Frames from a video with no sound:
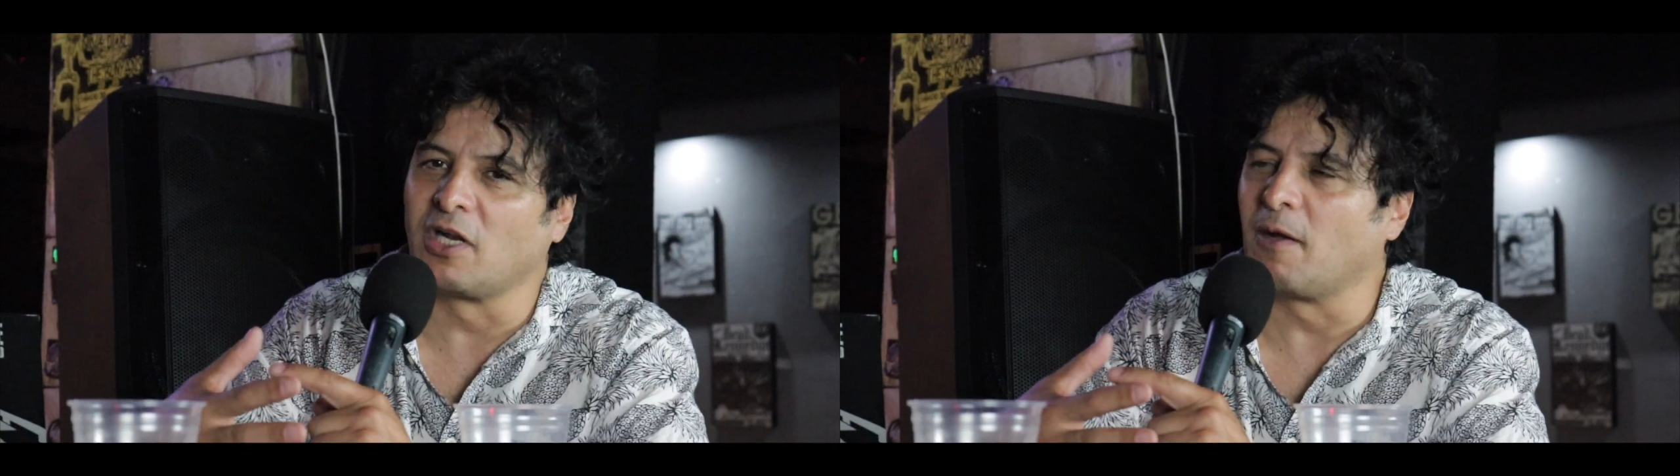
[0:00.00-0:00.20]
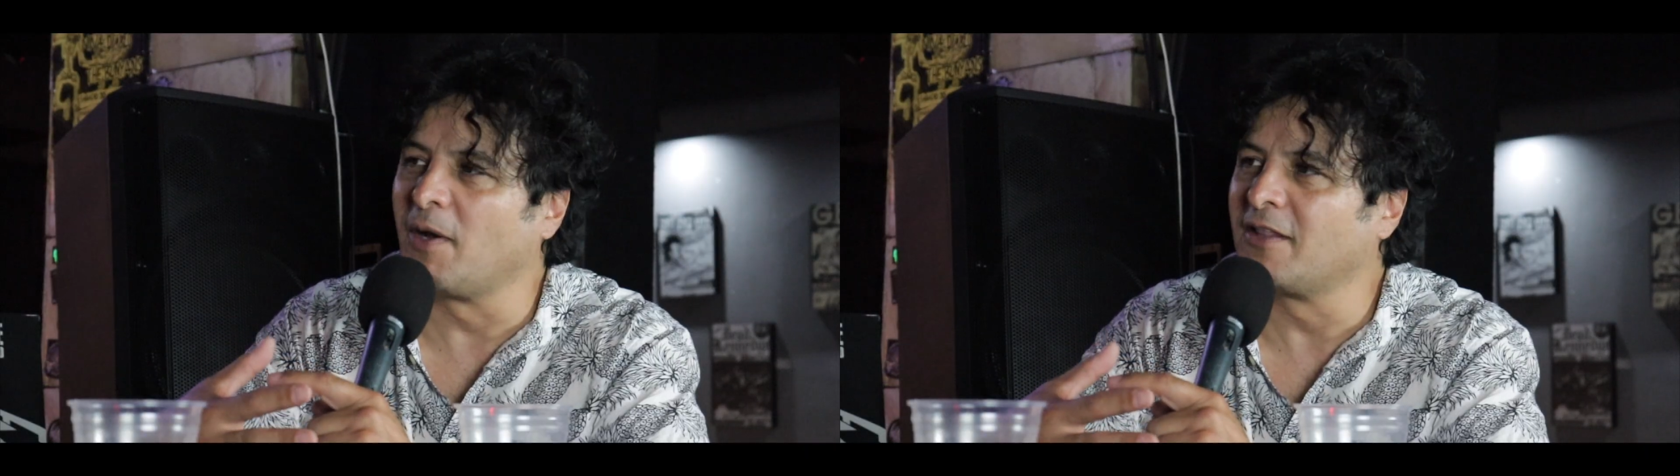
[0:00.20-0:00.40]

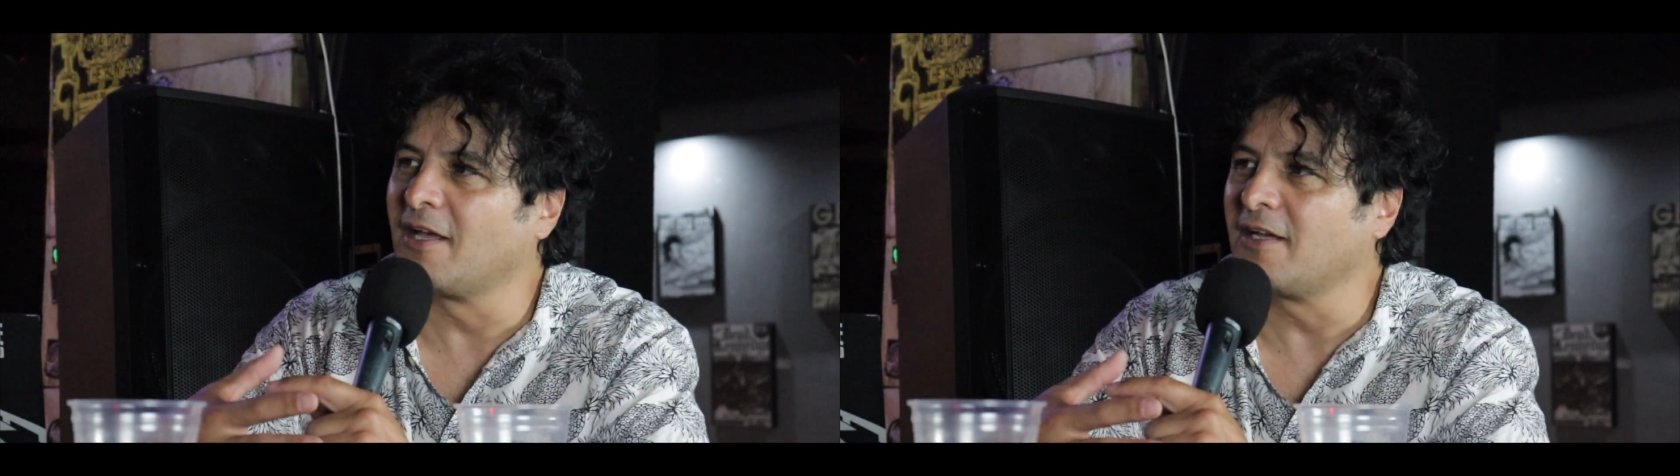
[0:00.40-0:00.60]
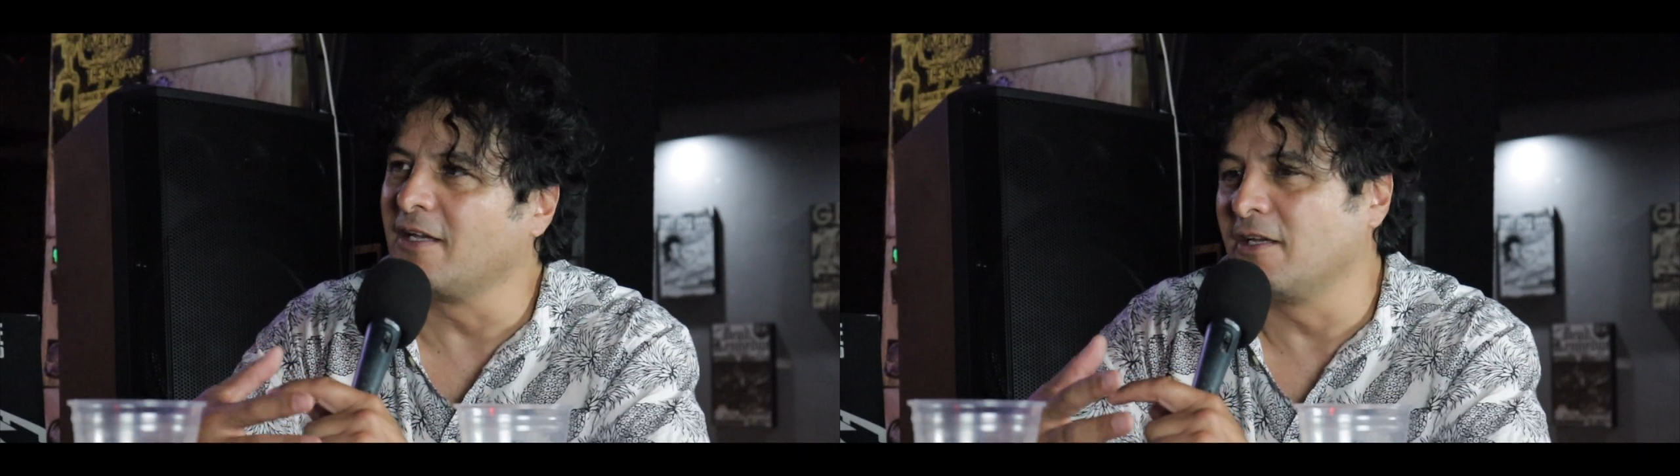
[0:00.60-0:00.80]
en la
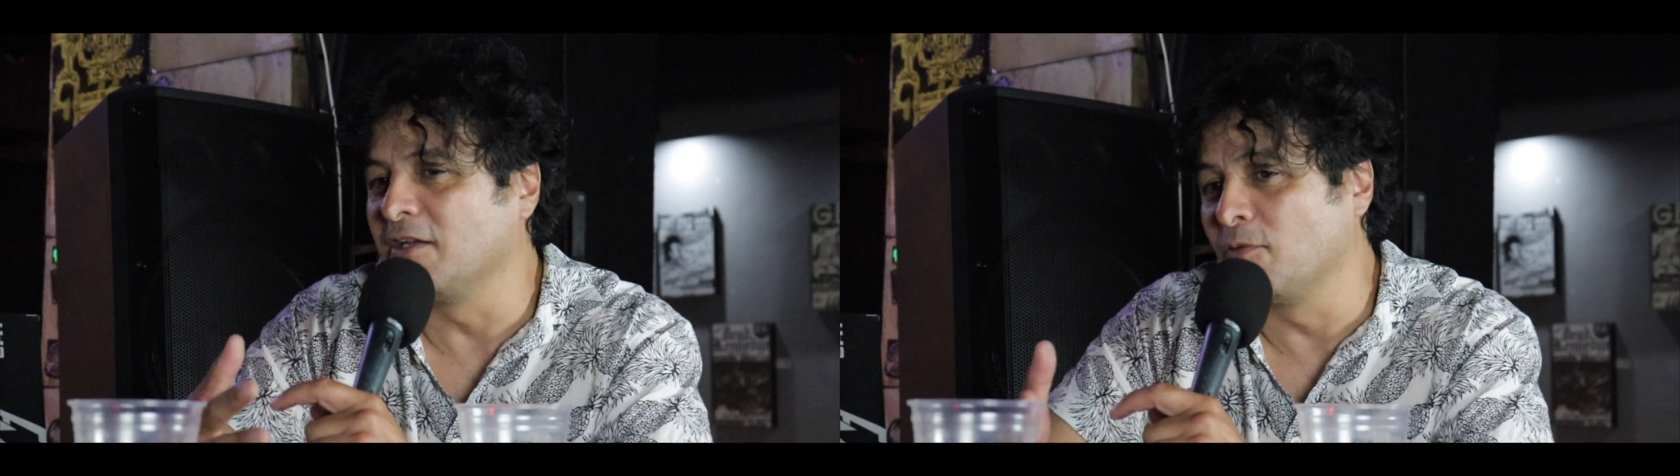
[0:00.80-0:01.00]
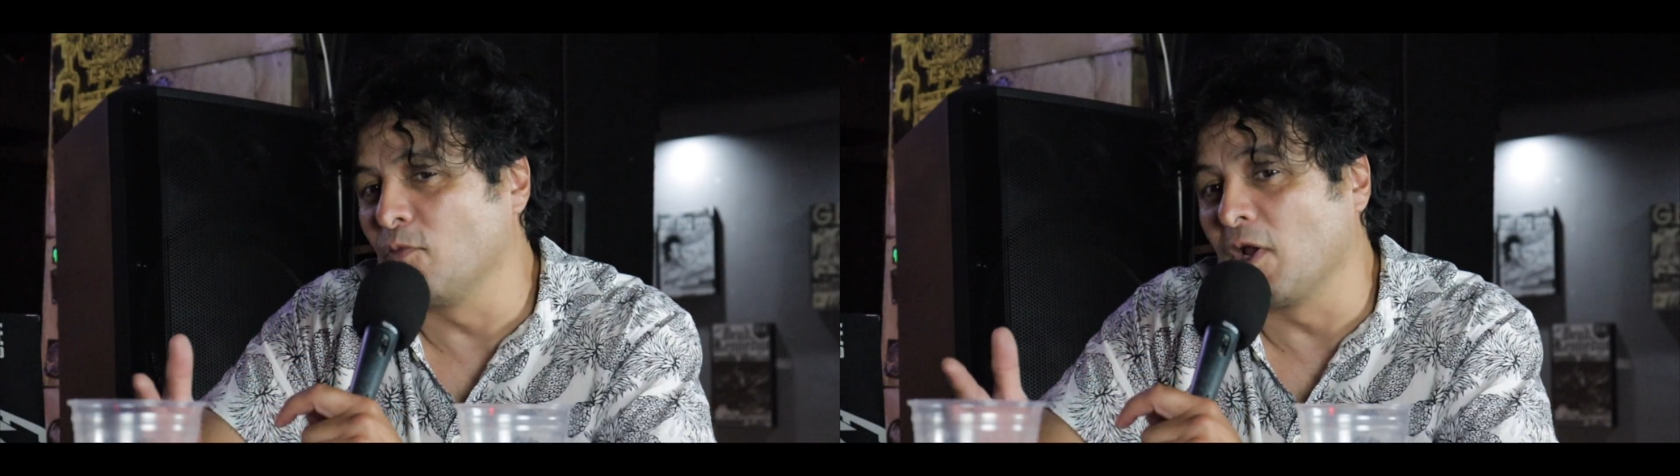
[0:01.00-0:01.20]
banda
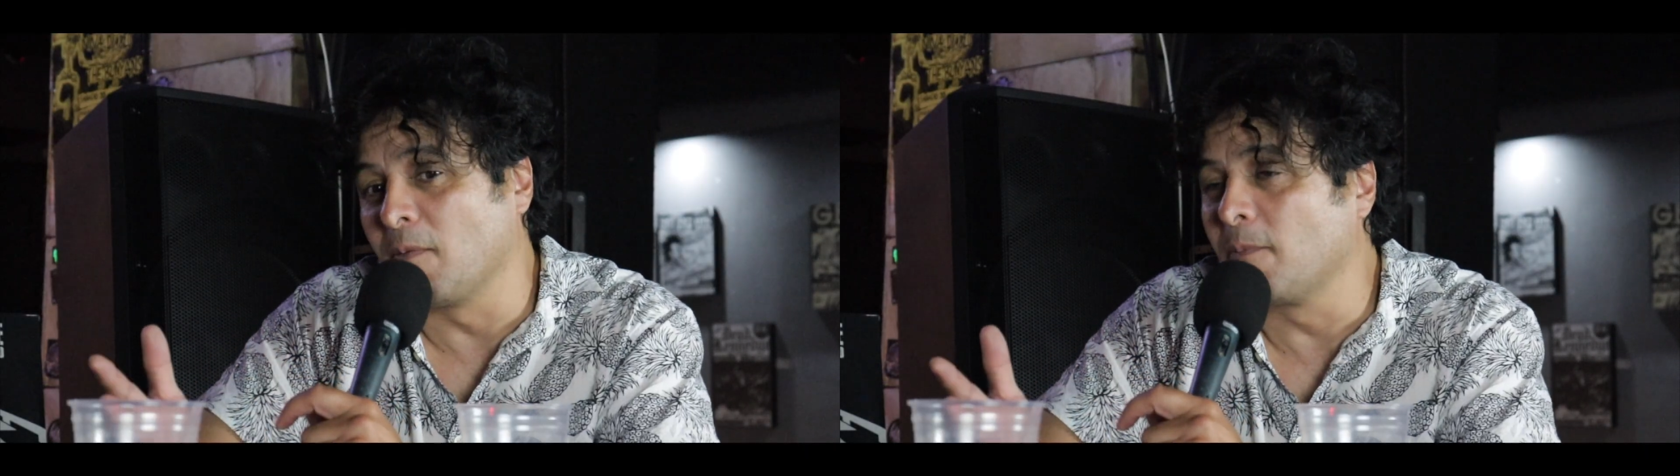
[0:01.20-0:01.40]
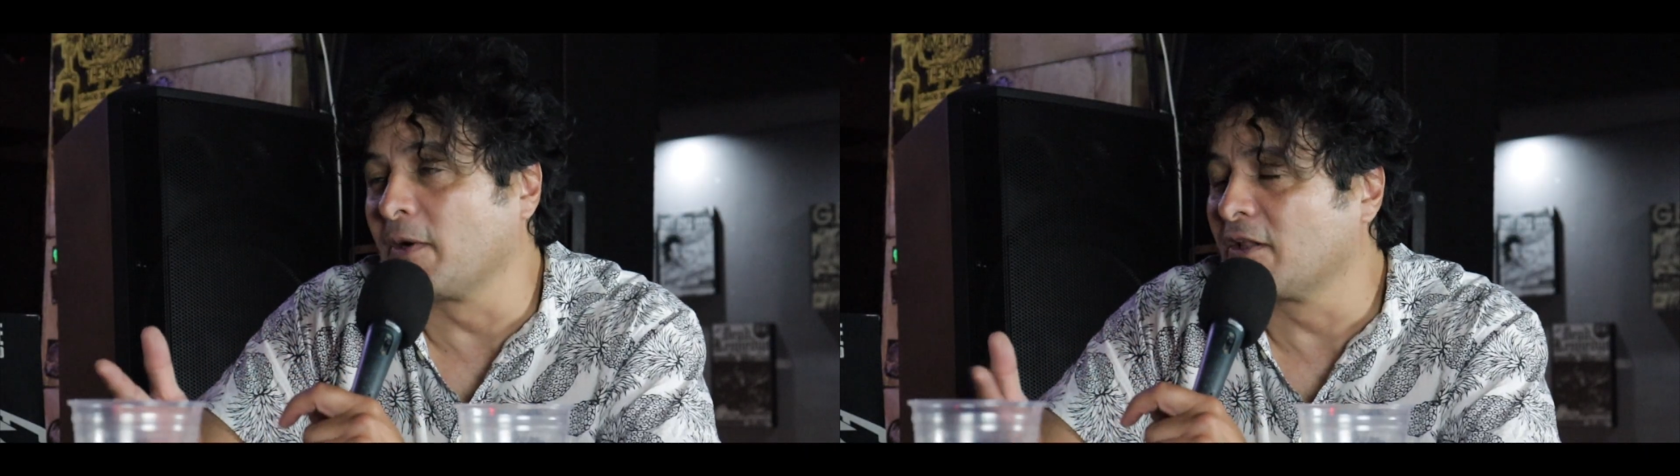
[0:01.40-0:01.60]
y,
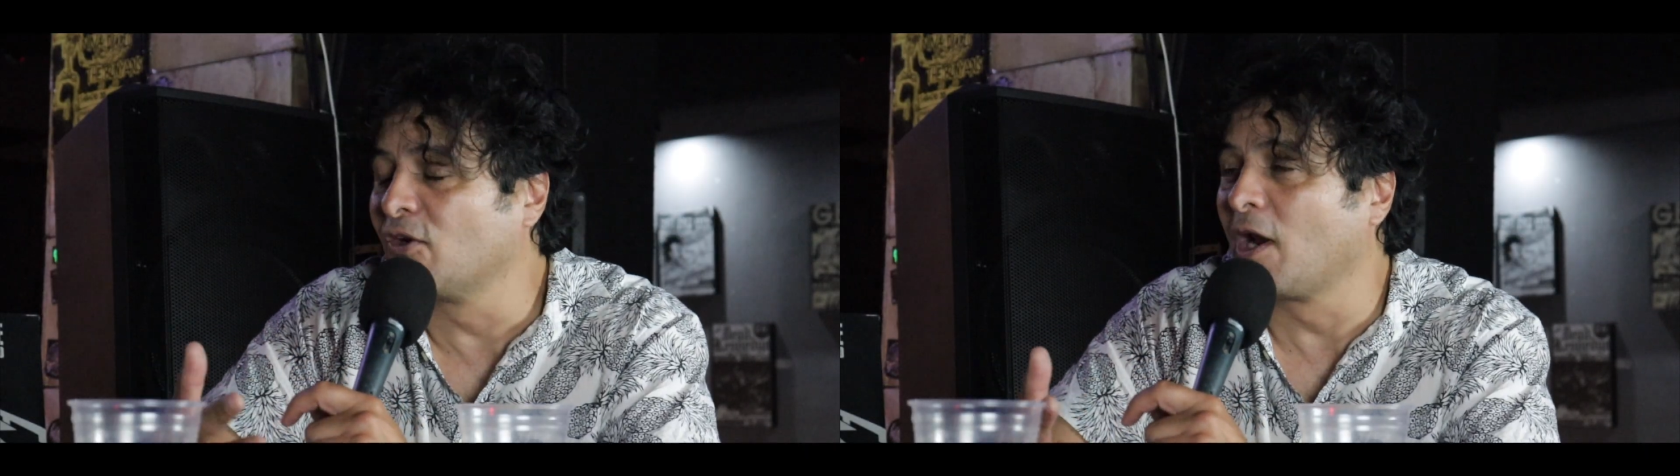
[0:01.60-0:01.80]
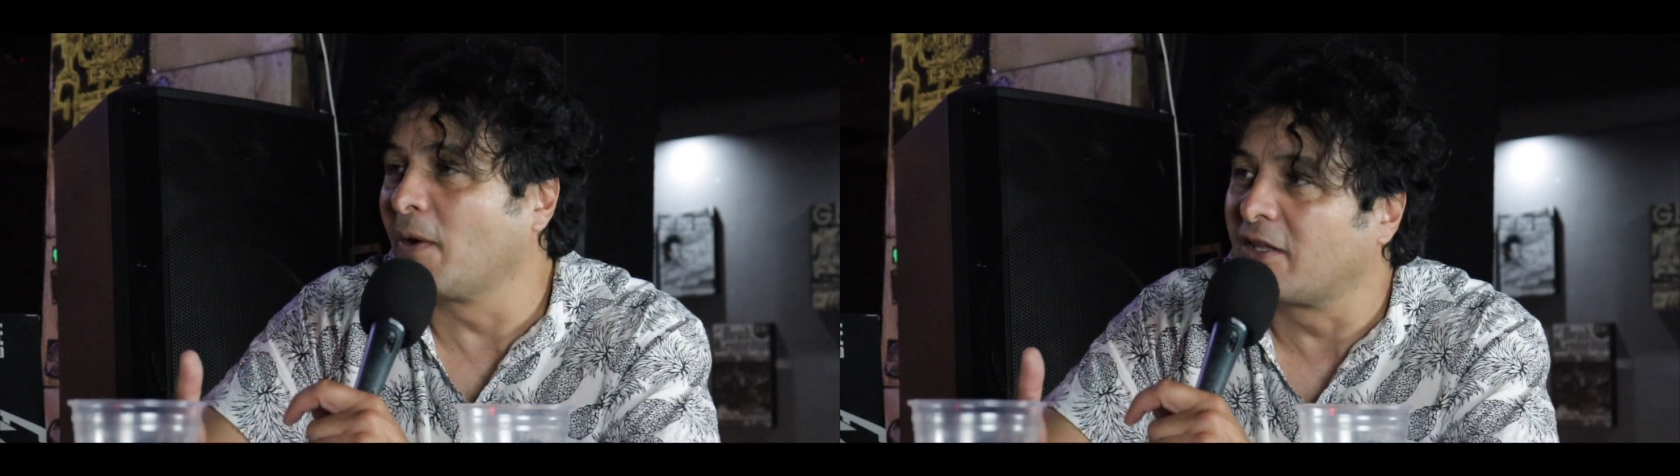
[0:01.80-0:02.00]
había
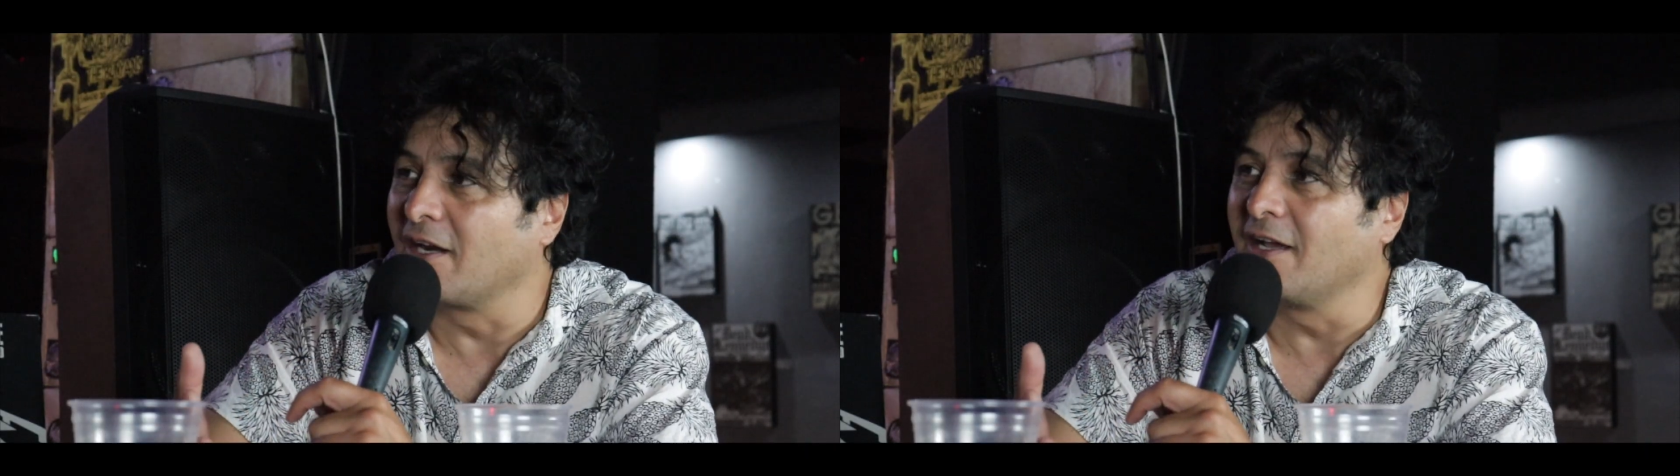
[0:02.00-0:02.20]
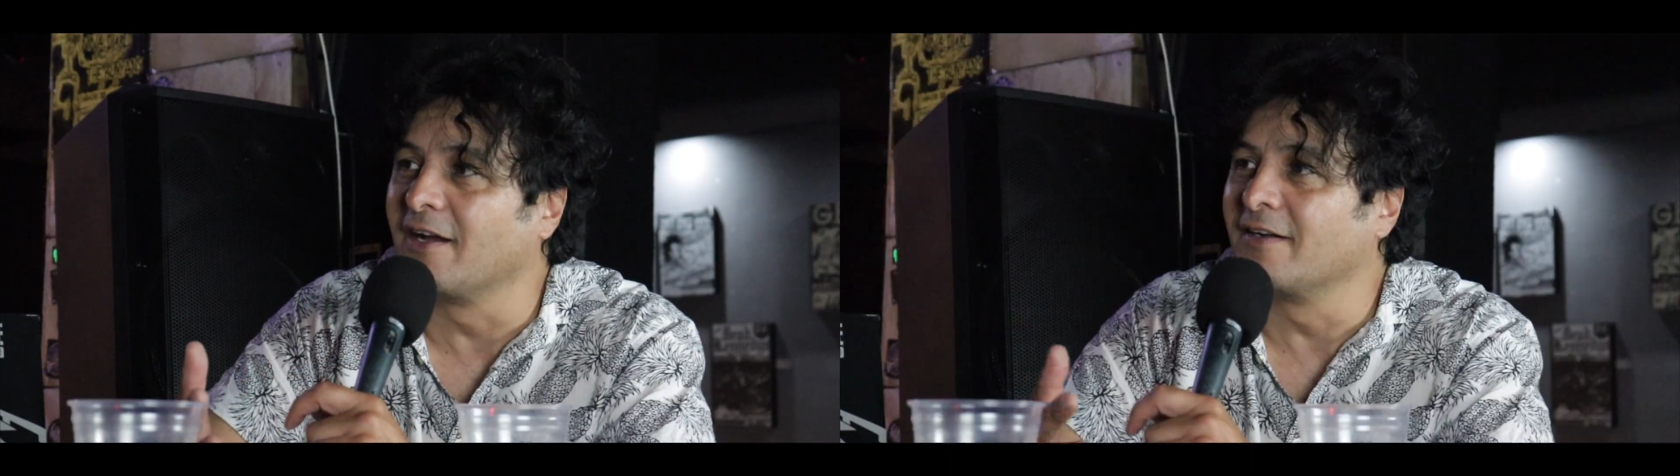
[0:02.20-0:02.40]
perdido la
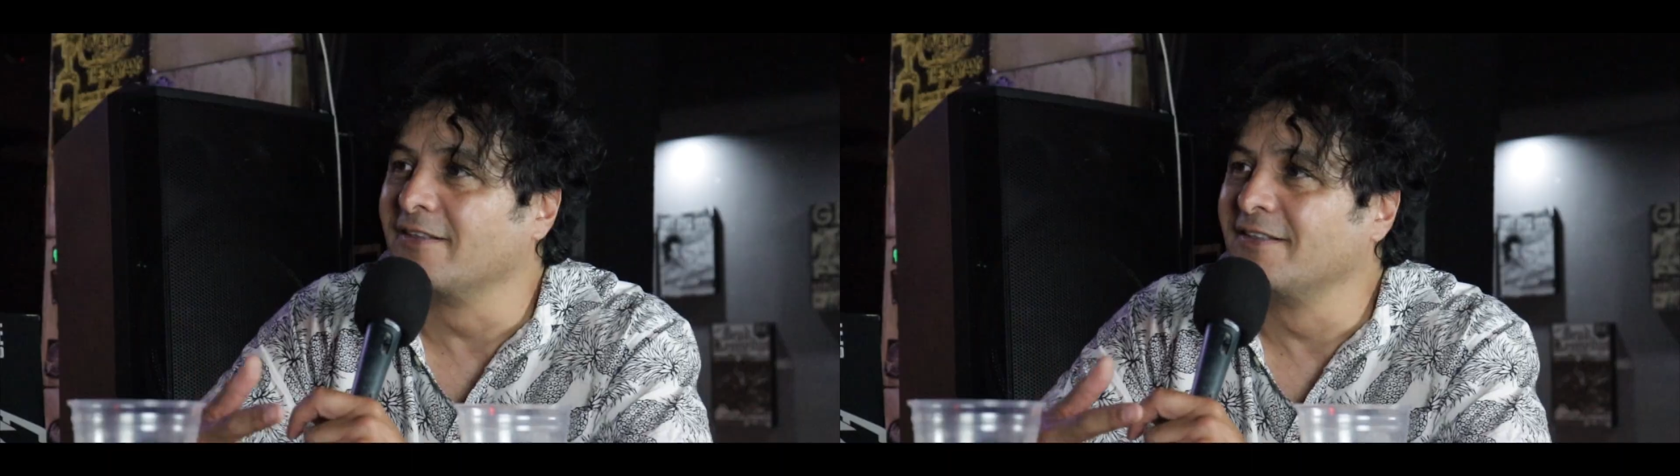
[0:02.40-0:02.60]
batería. Y tenías